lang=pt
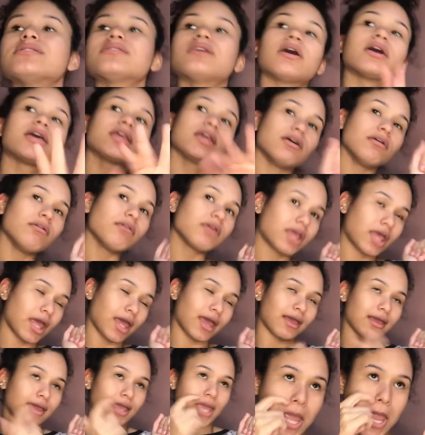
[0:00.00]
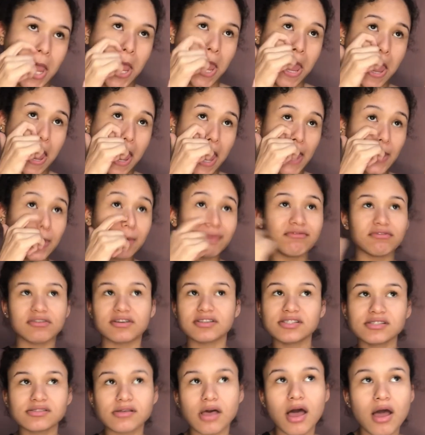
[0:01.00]
Só que o que? eu não vou
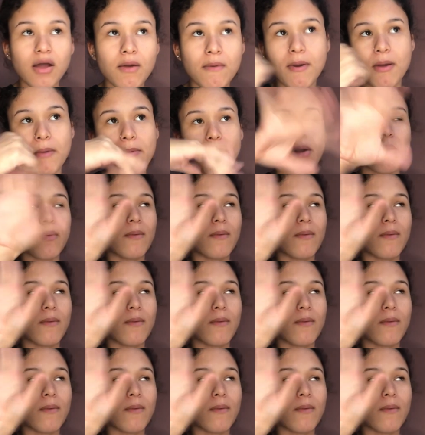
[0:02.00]
só arrumar meu